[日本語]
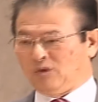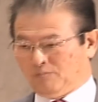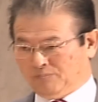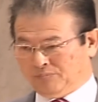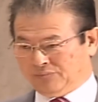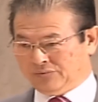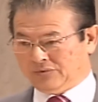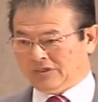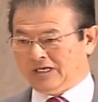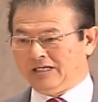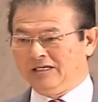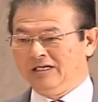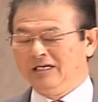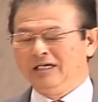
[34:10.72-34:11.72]
突風が。
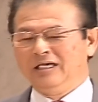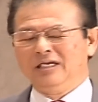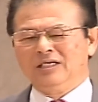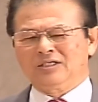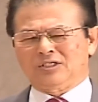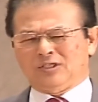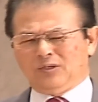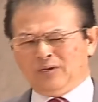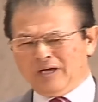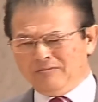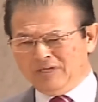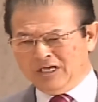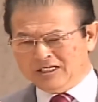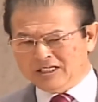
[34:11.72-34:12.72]
そ
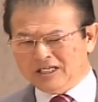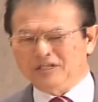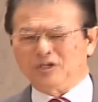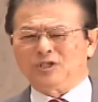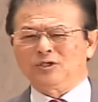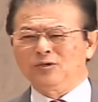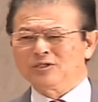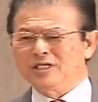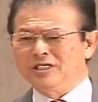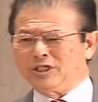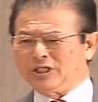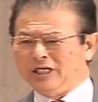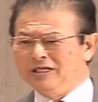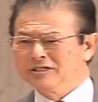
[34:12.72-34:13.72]
れ見なさいって人のせい
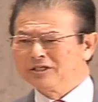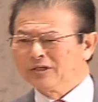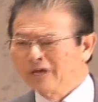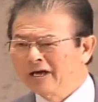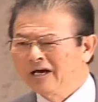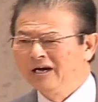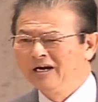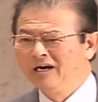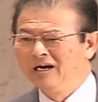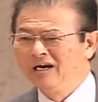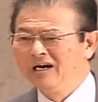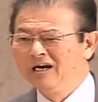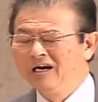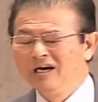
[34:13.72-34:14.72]
にしたいですよね。
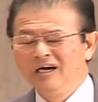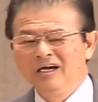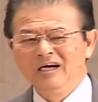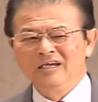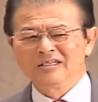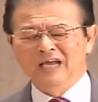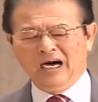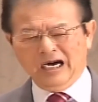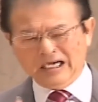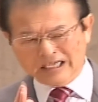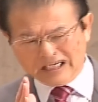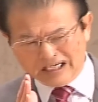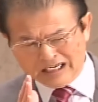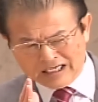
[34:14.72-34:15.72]

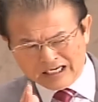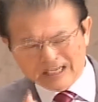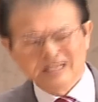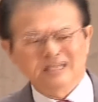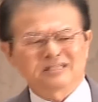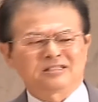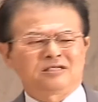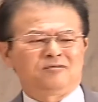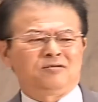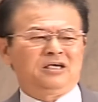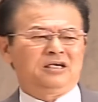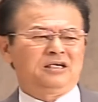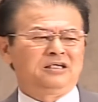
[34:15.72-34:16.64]
だからイエス様。